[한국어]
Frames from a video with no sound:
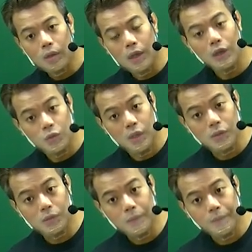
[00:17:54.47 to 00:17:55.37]
이해할 수
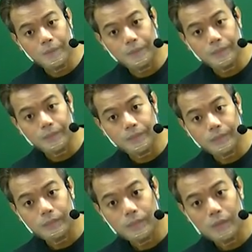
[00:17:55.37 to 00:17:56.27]
있겠죠?
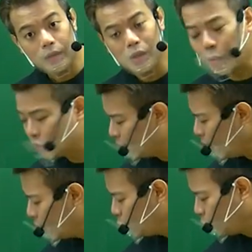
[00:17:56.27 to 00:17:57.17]
그럼 어떻게 해?
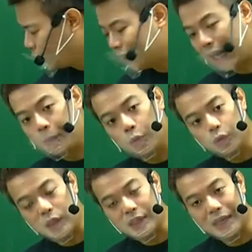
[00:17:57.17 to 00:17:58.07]
요때는
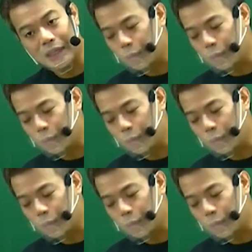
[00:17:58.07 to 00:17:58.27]
아무것도 기재를 안